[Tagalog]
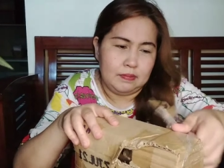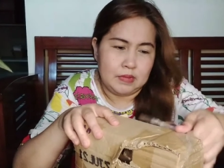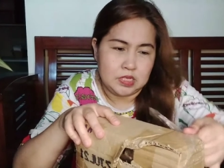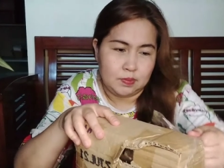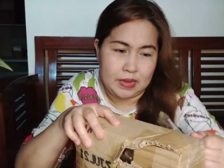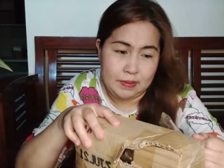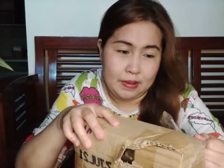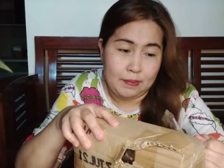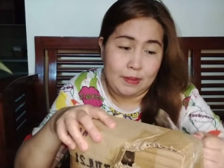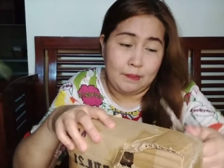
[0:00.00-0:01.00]
Mas may
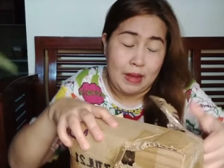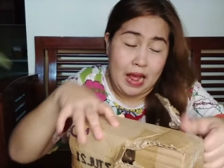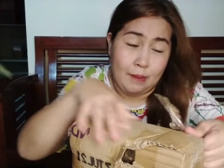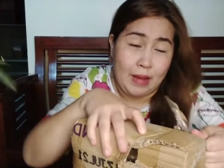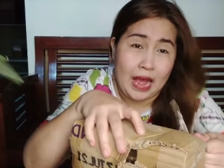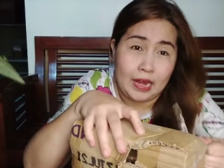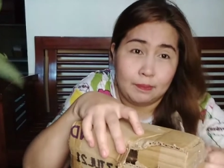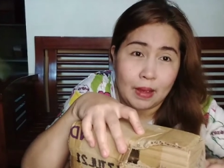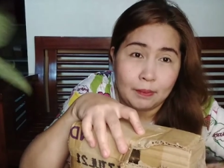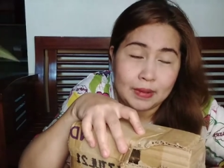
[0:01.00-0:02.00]
mamahal
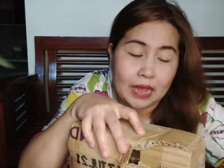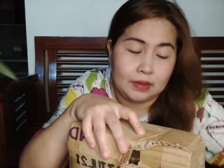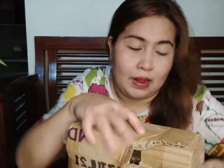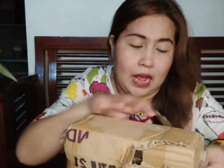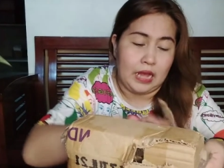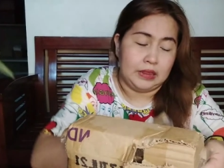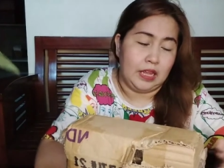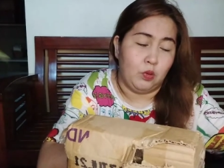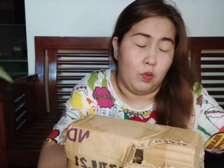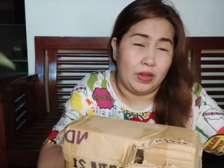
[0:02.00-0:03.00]
ma pang brand na
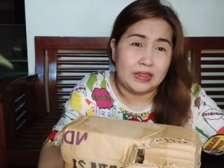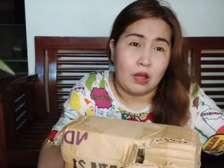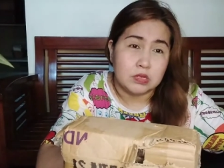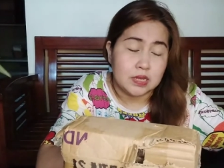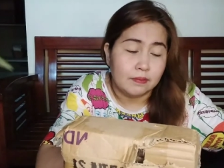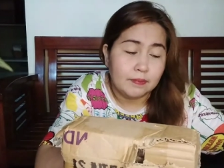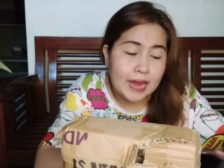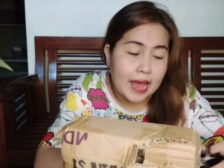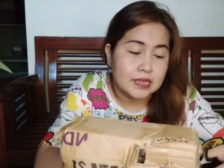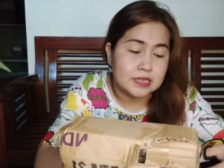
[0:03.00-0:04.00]
tigwa 1,000
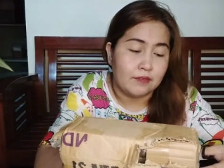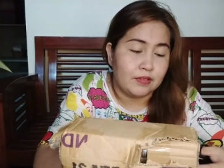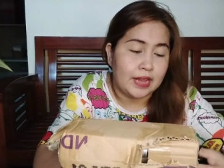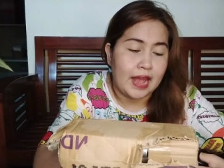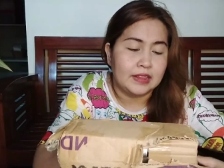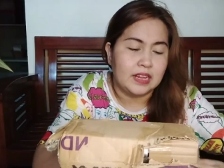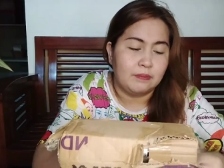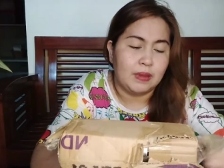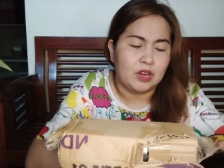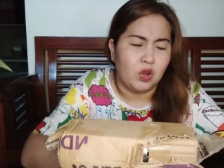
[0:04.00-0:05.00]
plus,
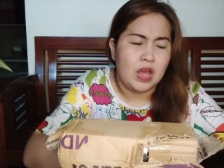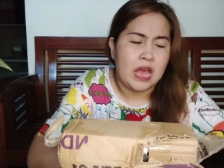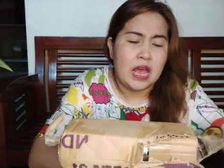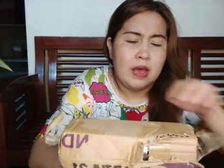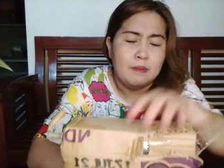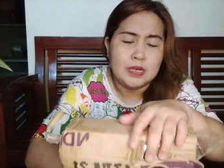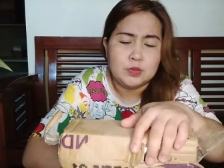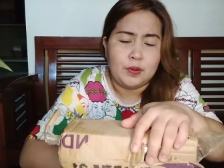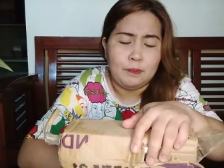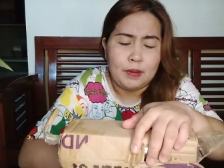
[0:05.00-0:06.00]
700. Pero
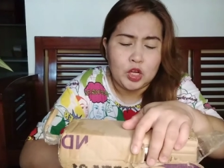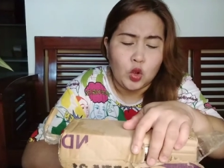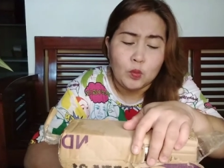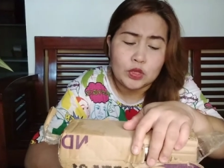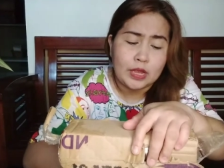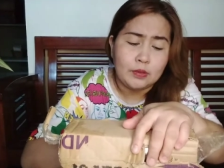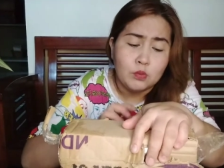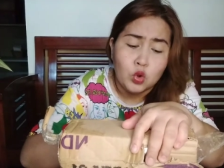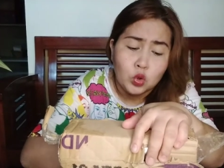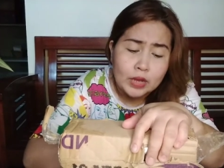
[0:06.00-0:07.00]
mas prepare ko muna yung
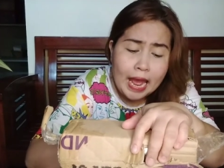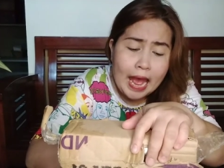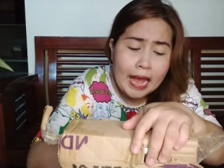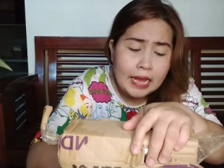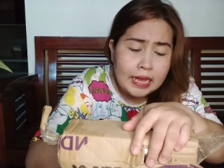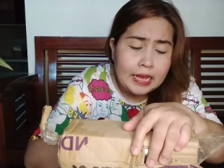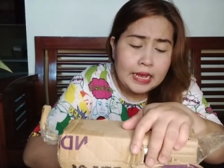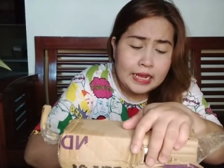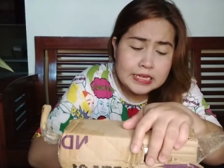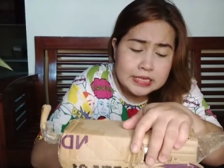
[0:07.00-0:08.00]
mura
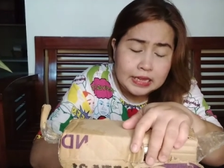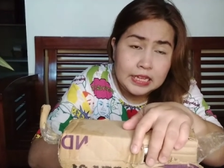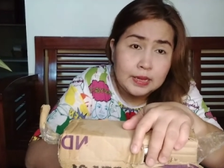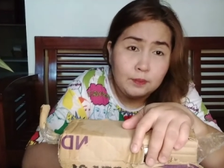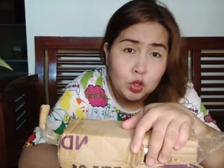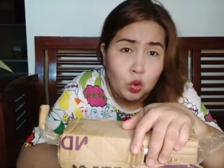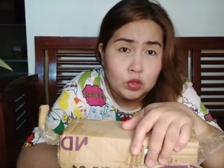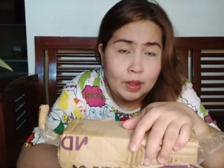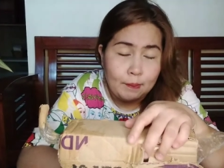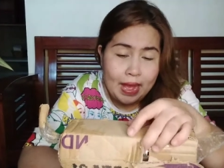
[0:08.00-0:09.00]
kasi ni-review ko
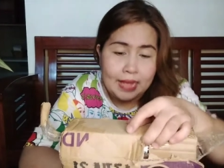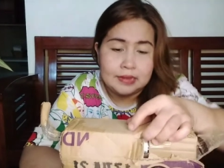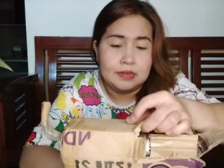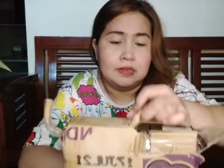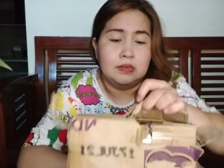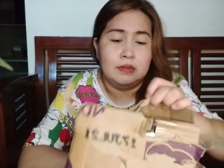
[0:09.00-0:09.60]
naman